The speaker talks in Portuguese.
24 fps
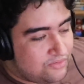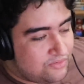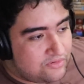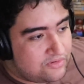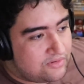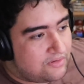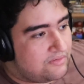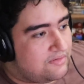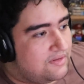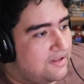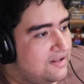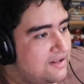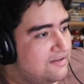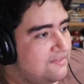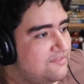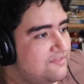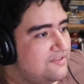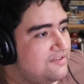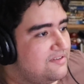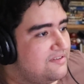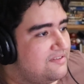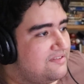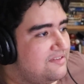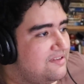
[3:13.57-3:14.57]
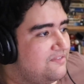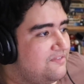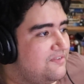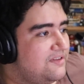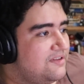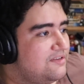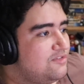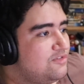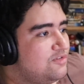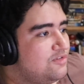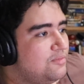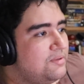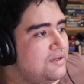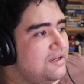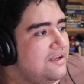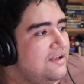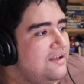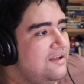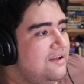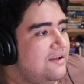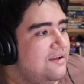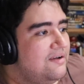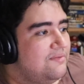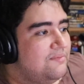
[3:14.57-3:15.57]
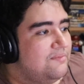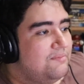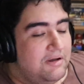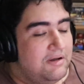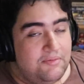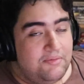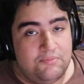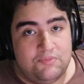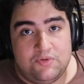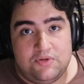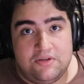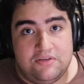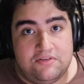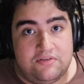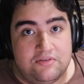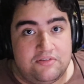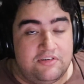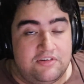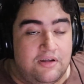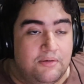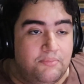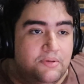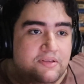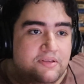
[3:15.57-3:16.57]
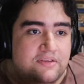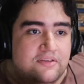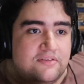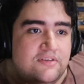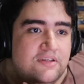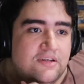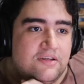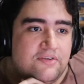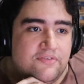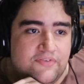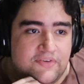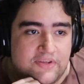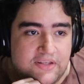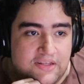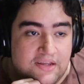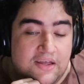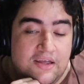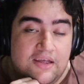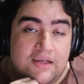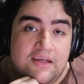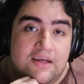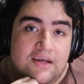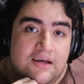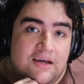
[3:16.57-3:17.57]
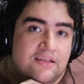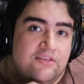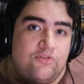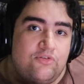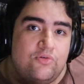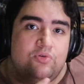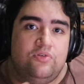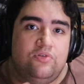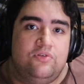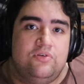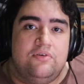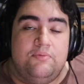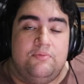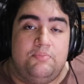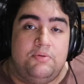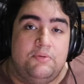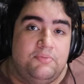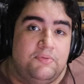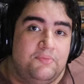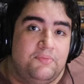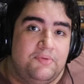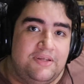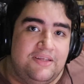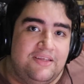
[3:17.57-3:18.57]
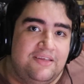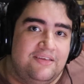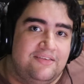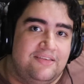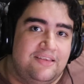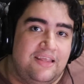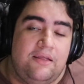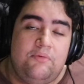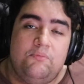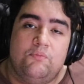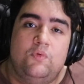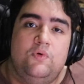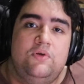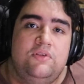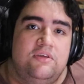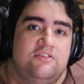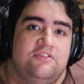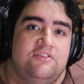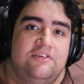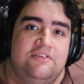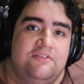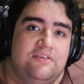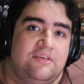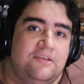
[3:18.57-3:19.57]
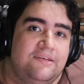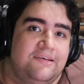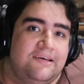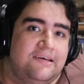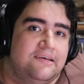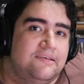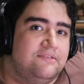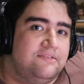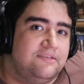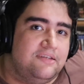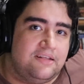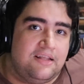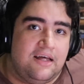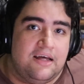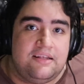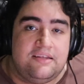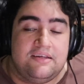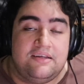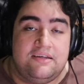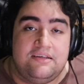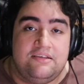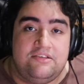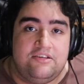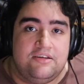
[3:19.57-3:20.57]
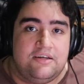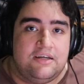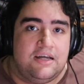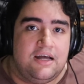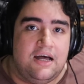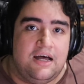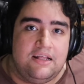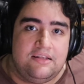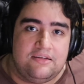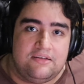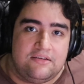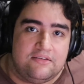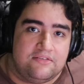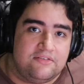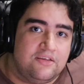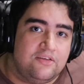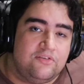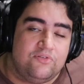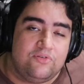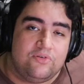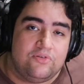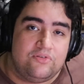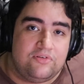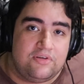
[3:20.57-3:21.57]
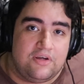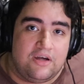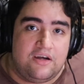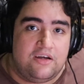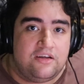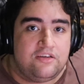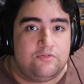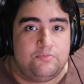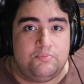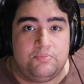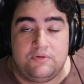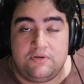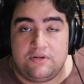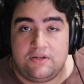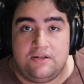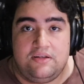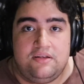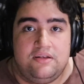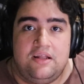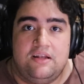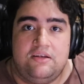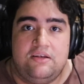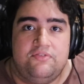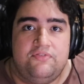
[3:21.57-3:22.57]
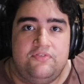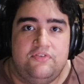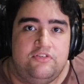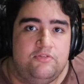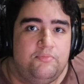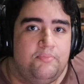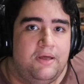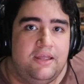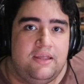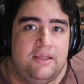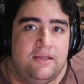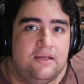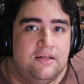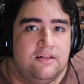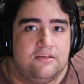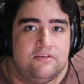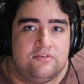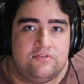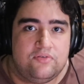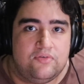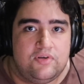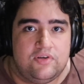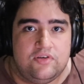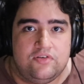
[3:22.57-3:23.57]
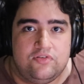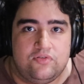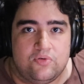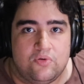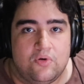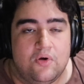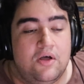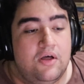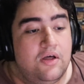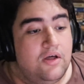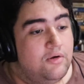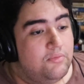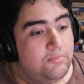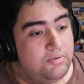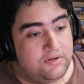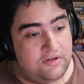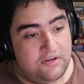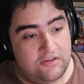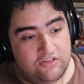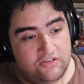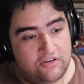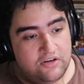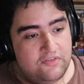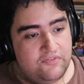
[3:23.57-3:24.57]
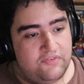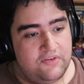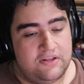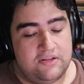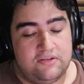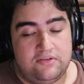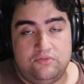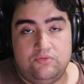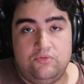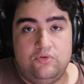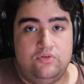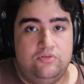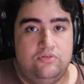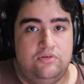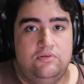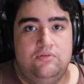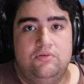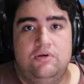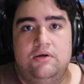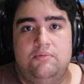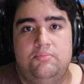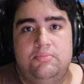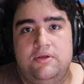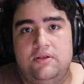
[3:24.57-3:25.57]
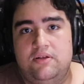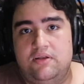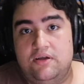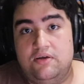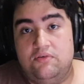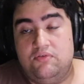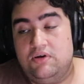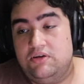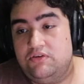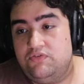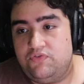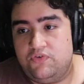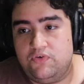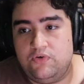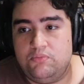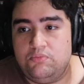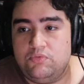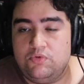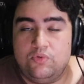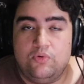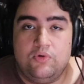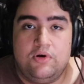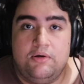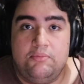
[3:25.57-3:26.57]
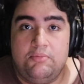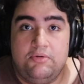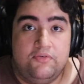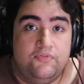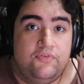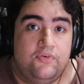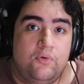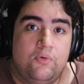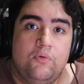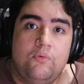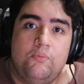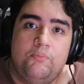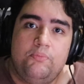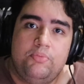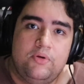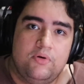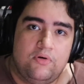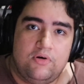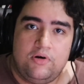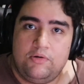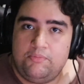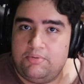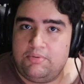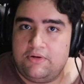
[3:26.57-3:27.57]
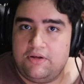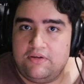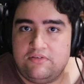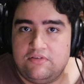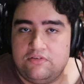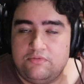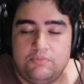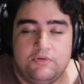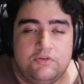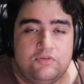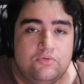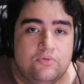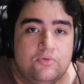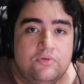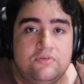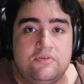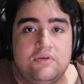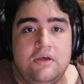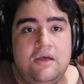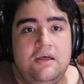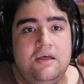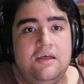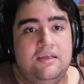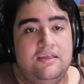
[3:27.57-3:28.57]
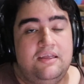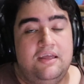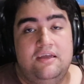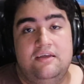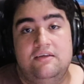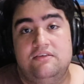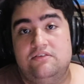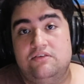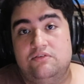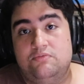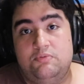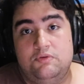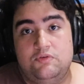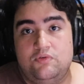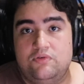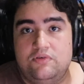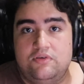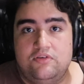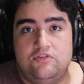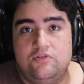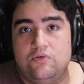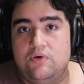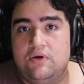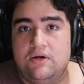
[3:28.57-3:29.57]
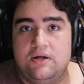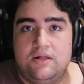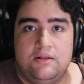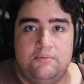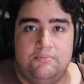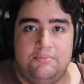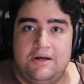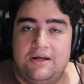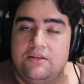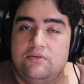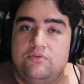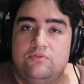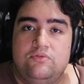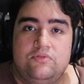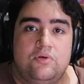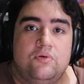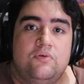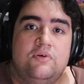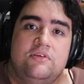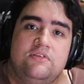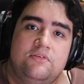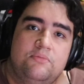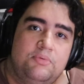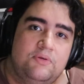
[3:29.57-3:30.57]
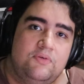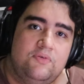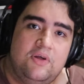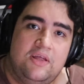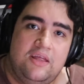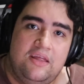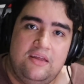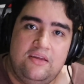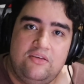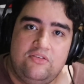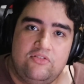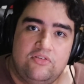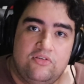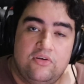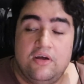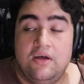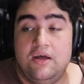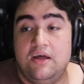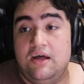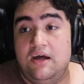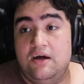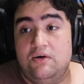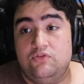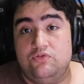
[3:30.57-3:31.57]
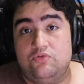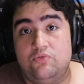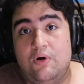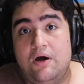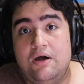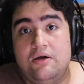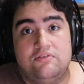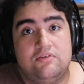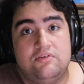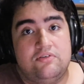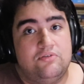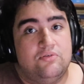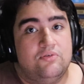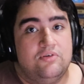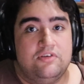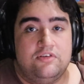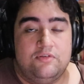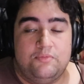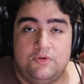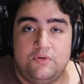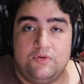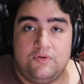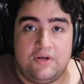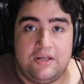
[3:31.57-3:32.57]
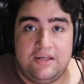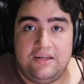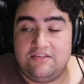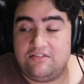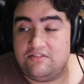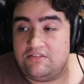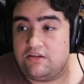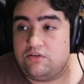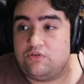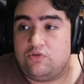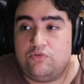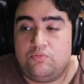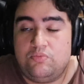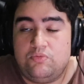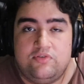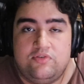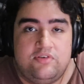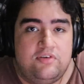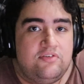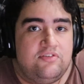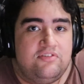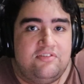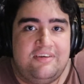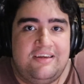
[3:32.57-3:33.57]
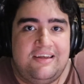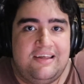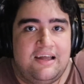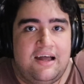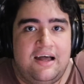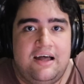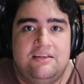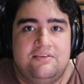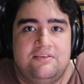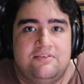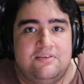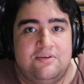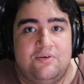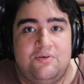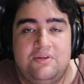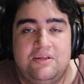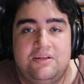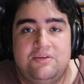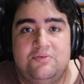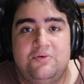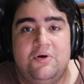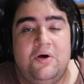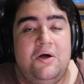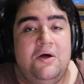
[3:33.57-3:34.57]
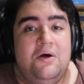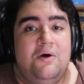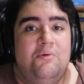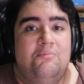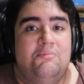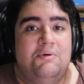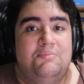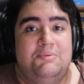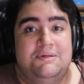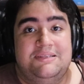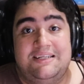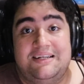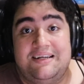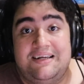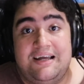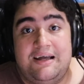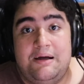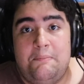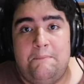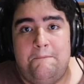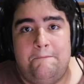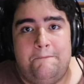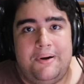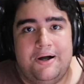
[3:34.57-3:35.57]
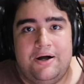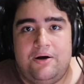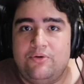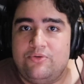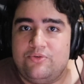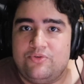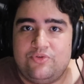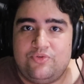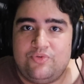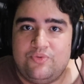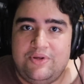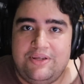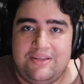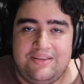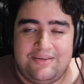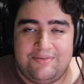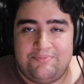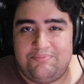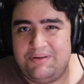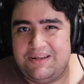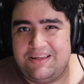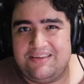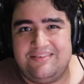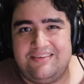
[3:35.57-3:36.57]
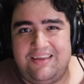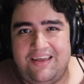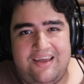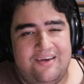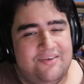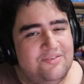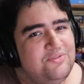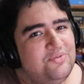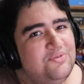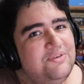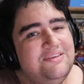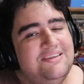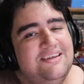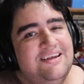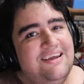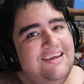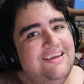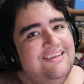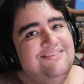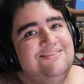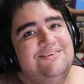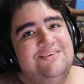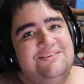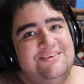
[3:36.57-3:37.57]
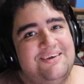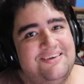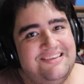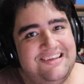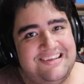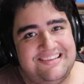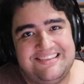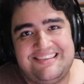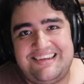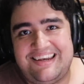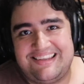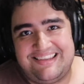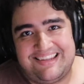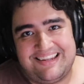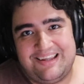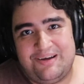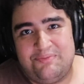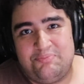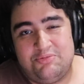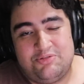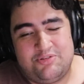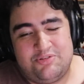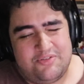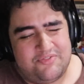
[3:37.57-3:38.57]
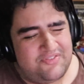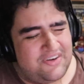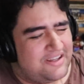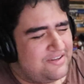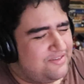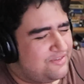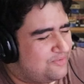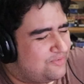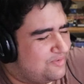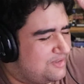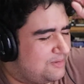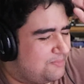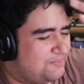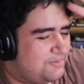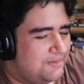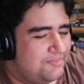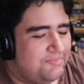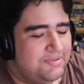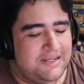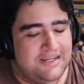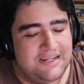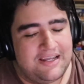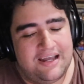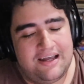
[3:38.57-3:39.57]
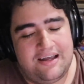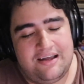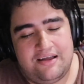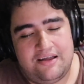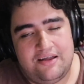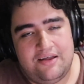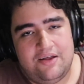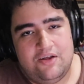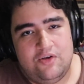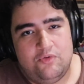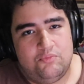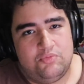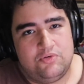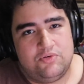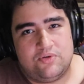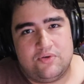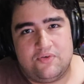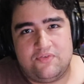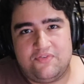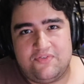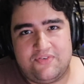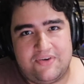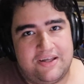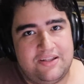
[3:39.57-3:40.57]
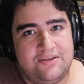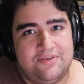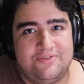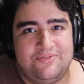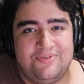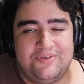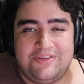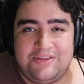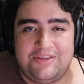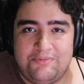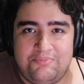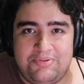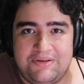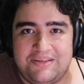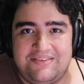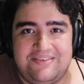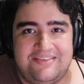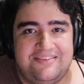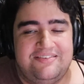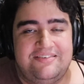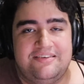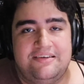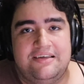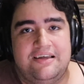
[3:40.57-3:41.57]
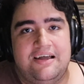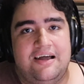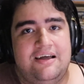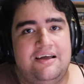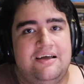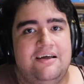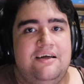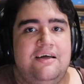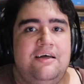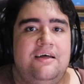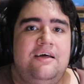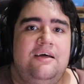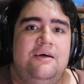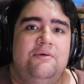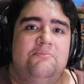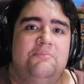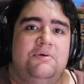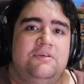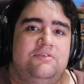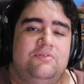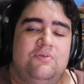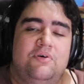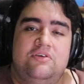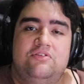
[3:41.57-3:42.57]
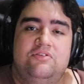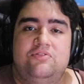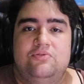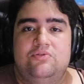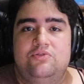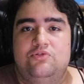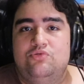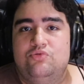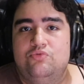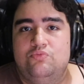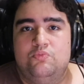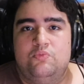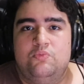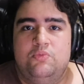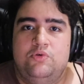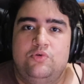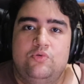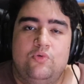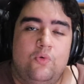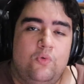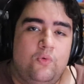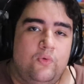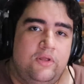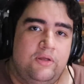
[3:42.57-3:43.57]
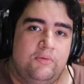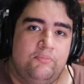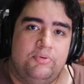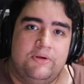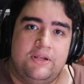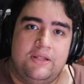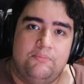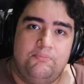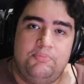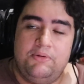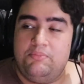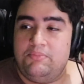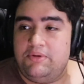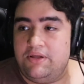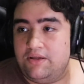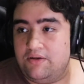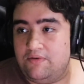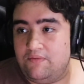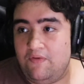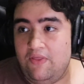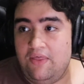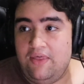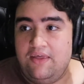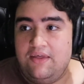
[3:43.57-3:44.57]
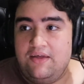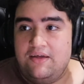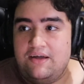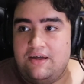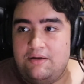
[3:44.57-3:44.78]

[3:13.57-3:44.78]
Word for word: discussão da que você está falando sobre uma mudança de cabelo da Serafine. A discussão, o problema é que tem muita gente sendo cancelada, criticada nas redes sociais por ter dado feedback em relação a isso, por ter chegado e falado, não gostei do cabelo, a Riot foi mudou cabelo ficou pior para essas pessoas. E aí essas pessoas que tinham reclamado estão recebendo hate, os rioters estão recebendo hate, tá todo mundo sendo xingado, tá rolando uma batalha campal no Twitter. Parece que é, o Twitter é a rede social da treta, né? O pessoal vai no Twitter para brigar, o pessoal vai no Twitter para se xingar, mas eu acho isso muito ruim, porque primeiro,